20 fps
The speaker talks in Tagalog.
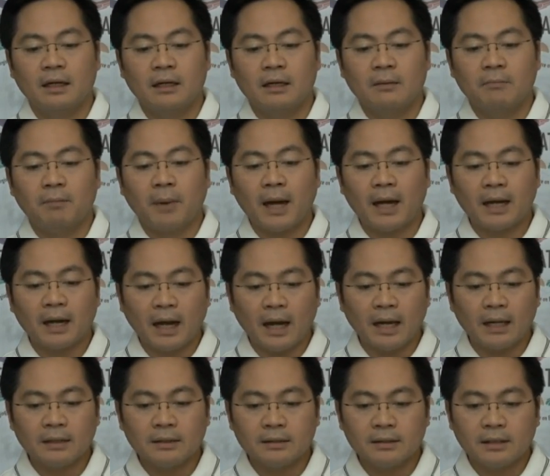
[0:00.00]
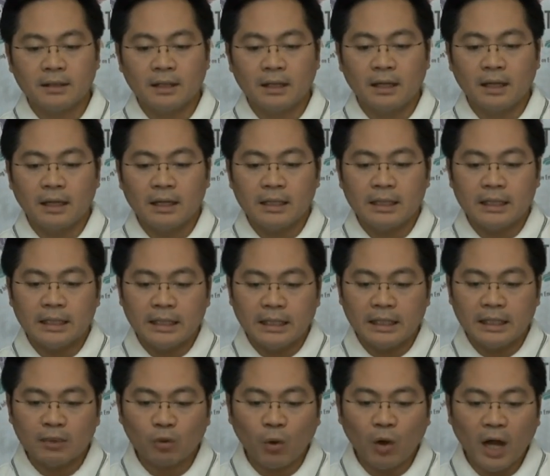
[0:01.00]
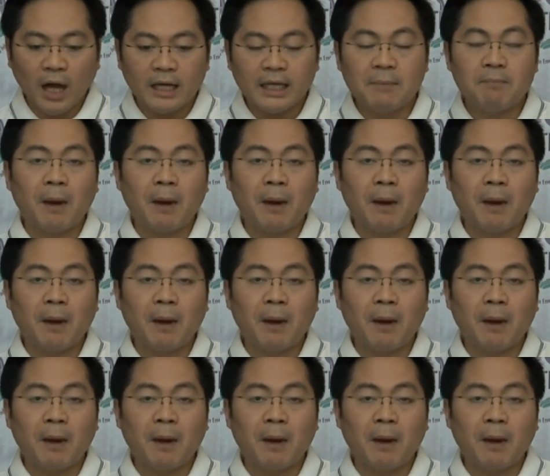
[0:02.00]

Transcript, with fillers: para ito ang